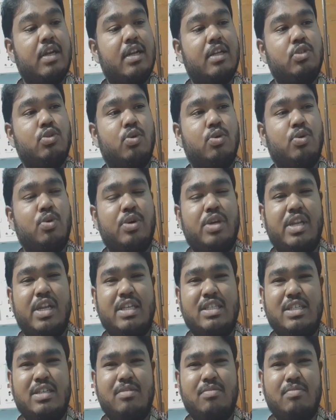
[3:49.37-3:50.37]
না ছোট
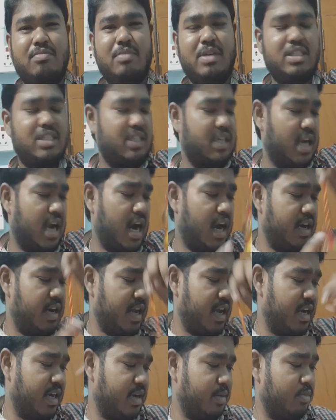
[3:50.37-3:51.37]
কিনেছি বেশি না আর
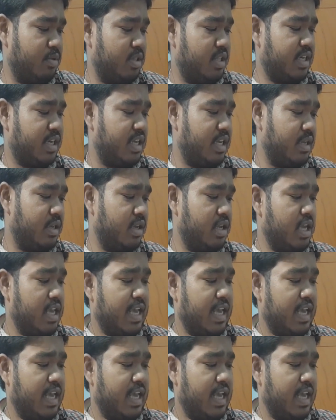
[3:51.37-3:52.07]
হ্যাঁ এটা বলতে গেলে